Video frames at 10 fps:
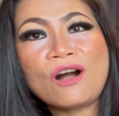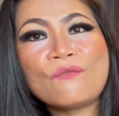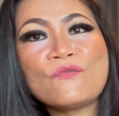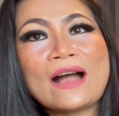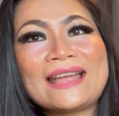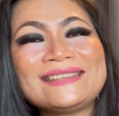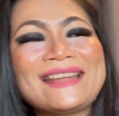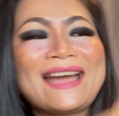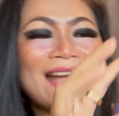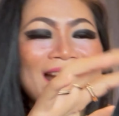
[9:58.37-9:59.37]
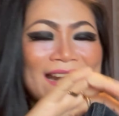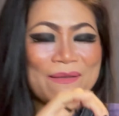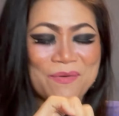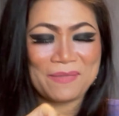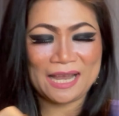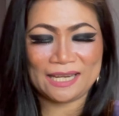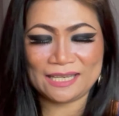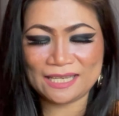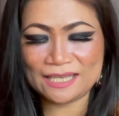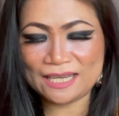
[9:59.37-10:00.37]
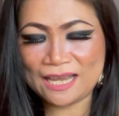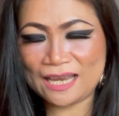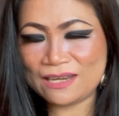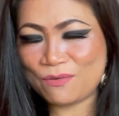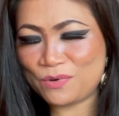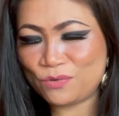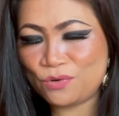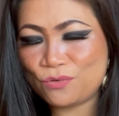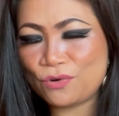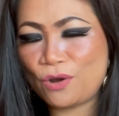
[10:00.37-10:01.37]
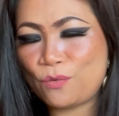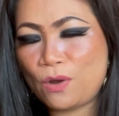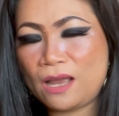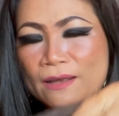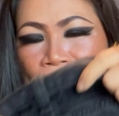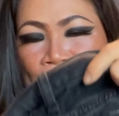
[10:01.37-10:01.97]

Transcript: ออฟไว้นะ อะไรประมาณนี้นะคะ เดี๋ยวมนุษย์ดูก่อนว่า